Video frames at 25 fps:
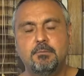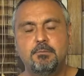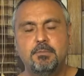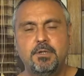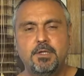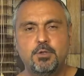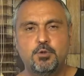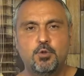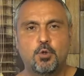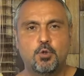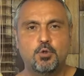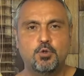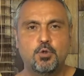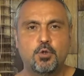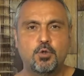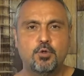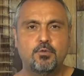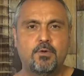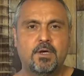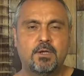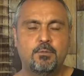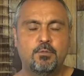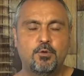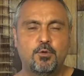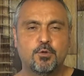birçok sorunu
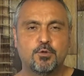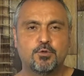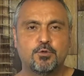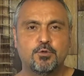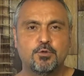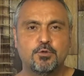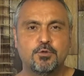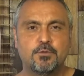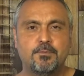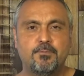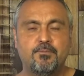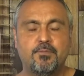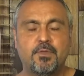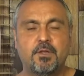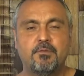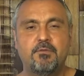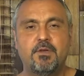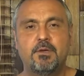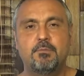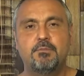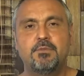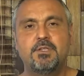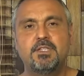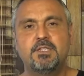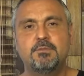var biliyorsunuz
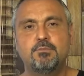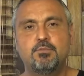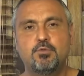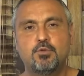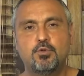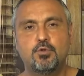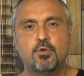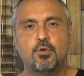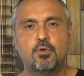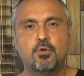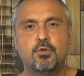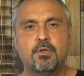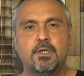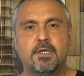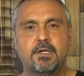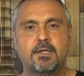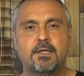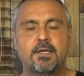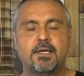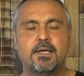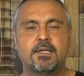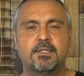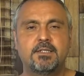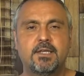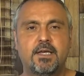ve biz bu
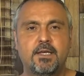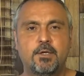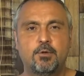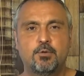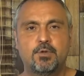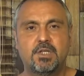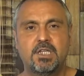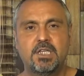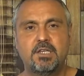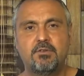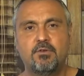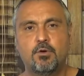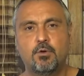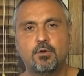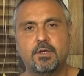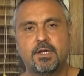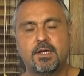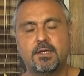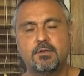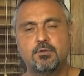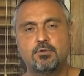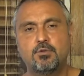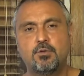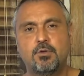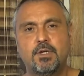sorunları Esenyurt TV
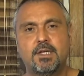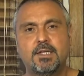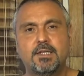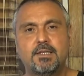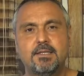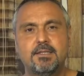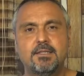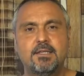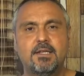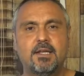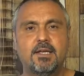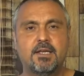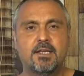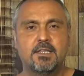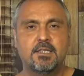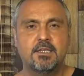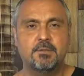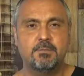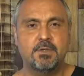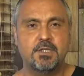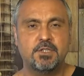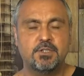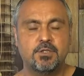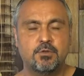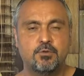olarak sürekli dile
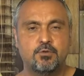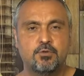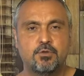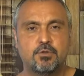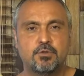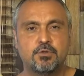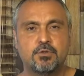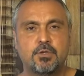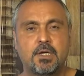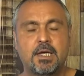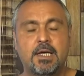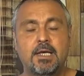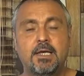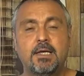getirmeye çalışıyoruz.